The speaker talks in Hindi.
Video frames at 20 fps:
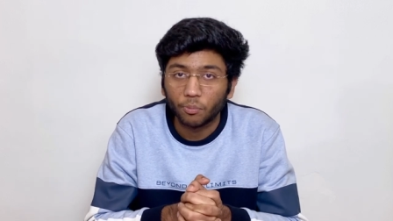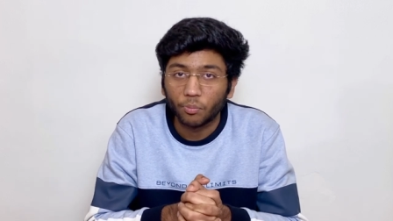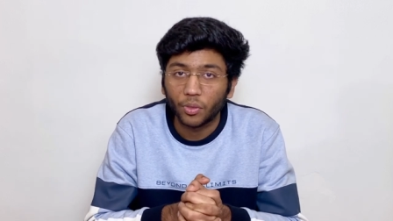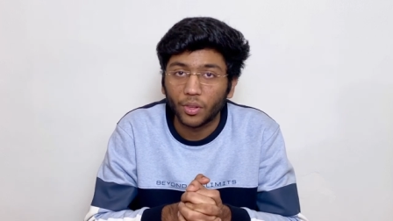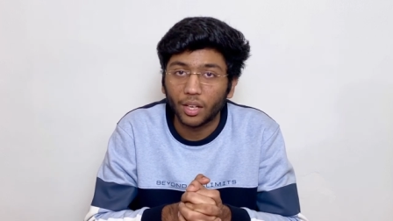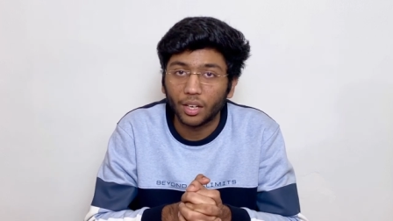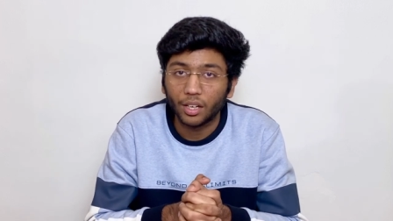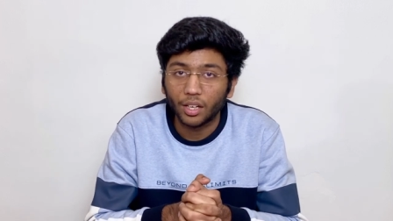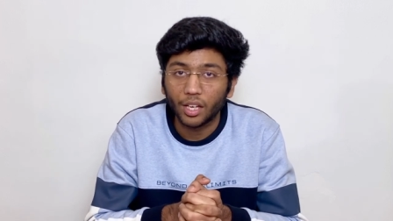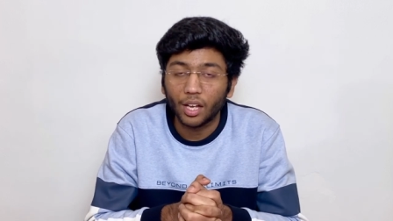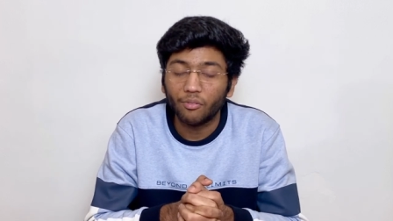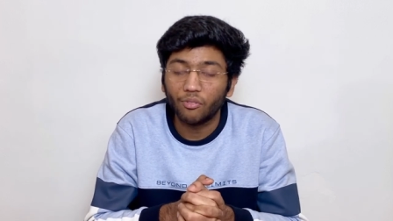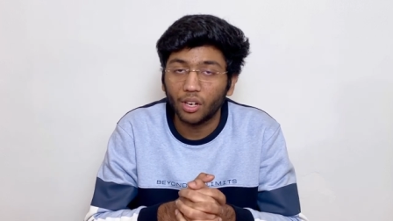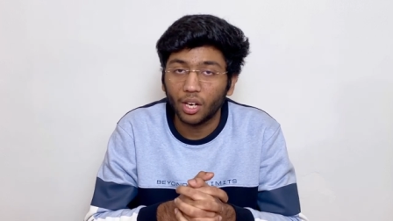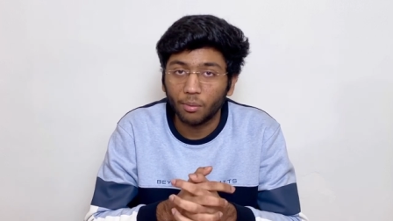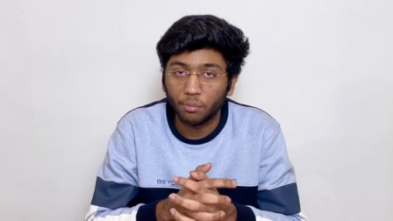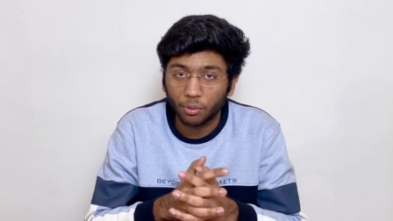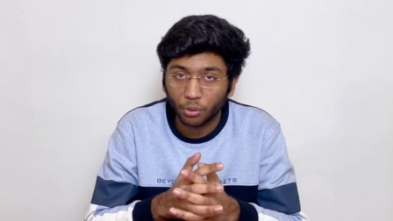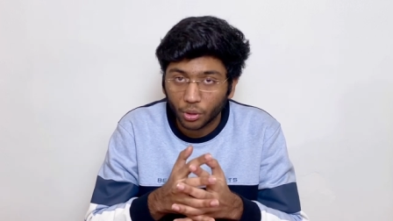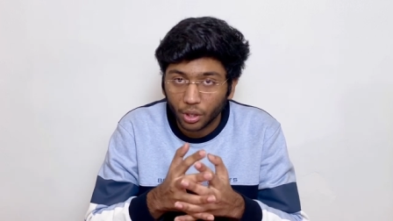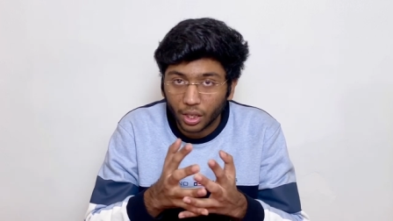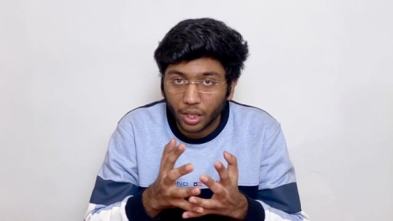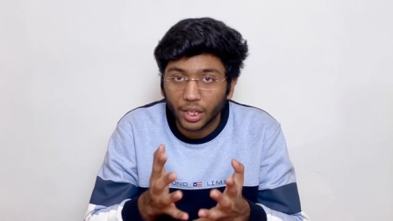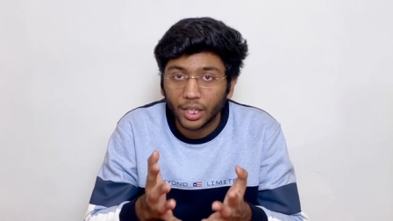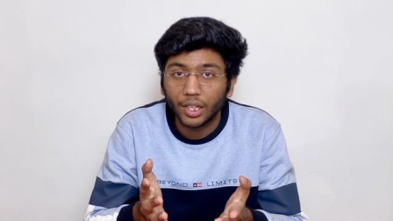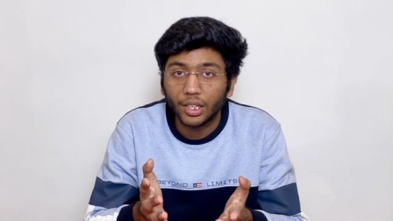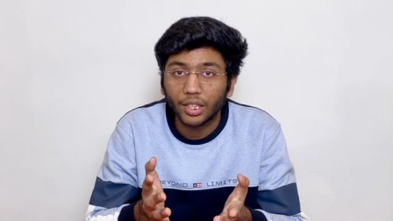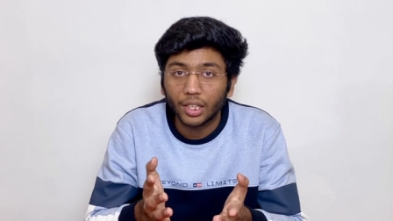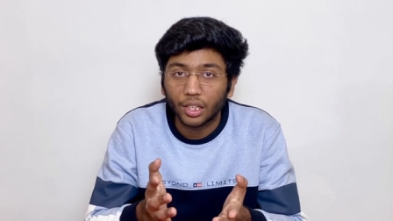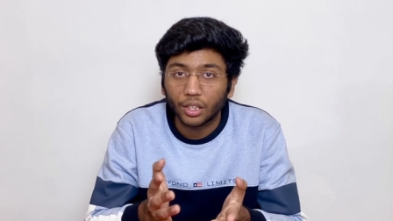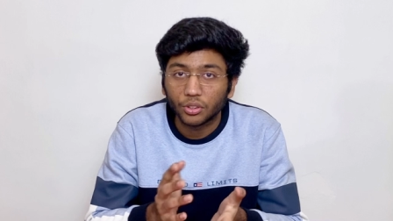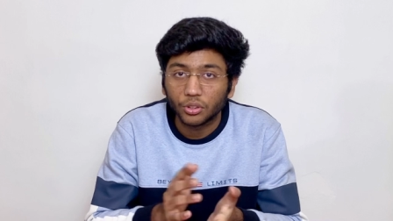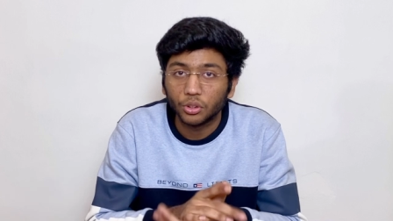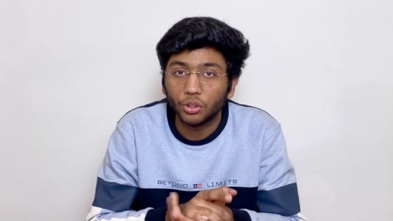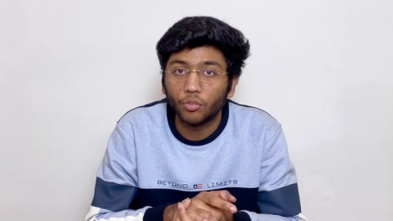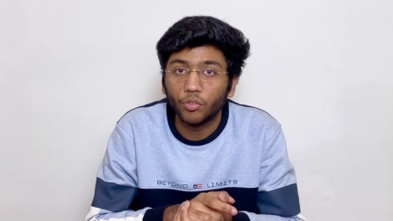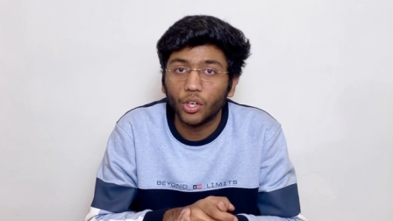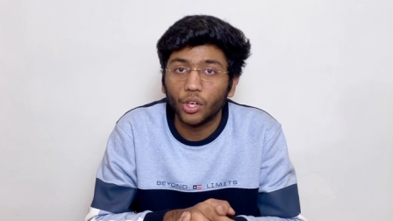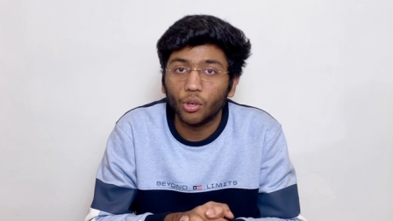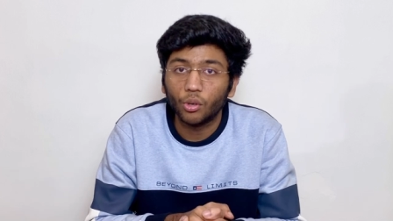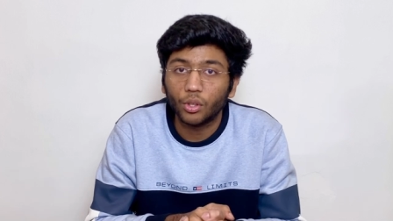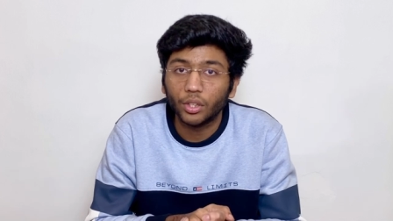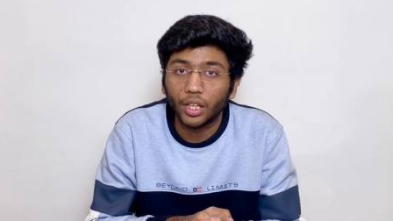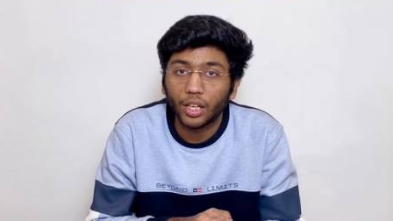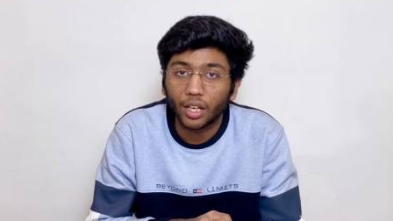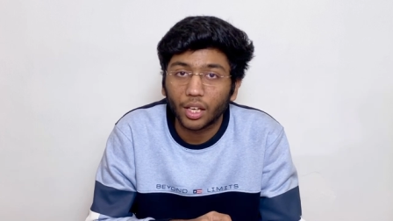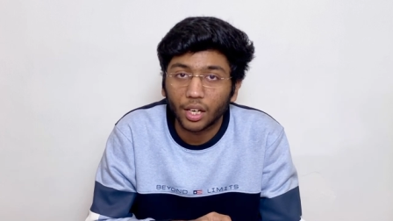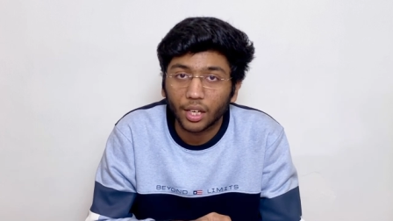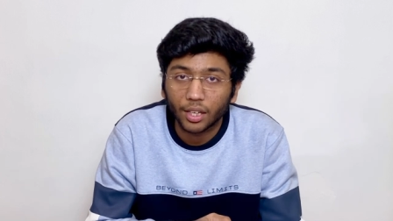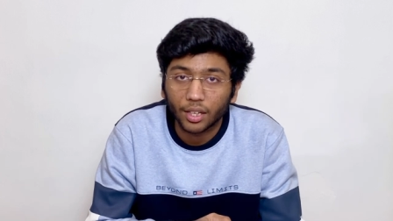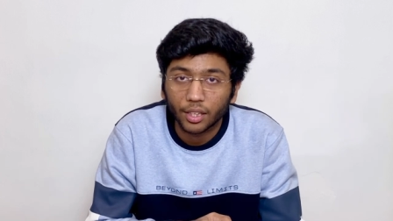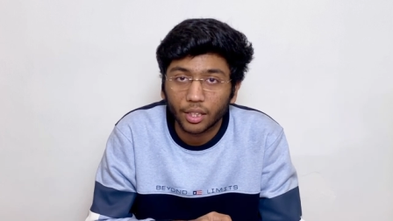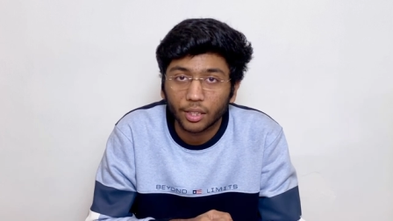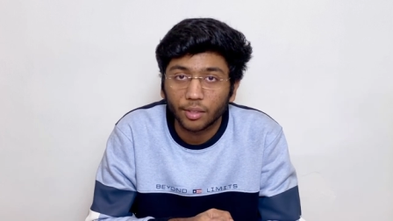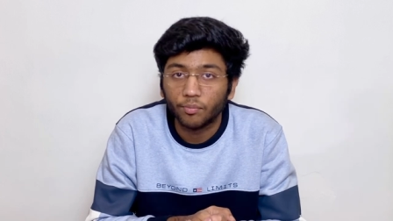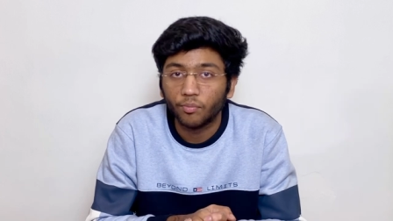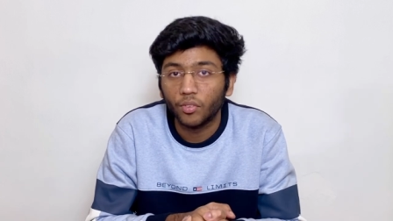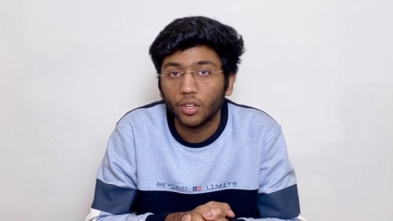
है ना या फिर आप कोई क्रिएटर है जो वीडियो को देख रहा है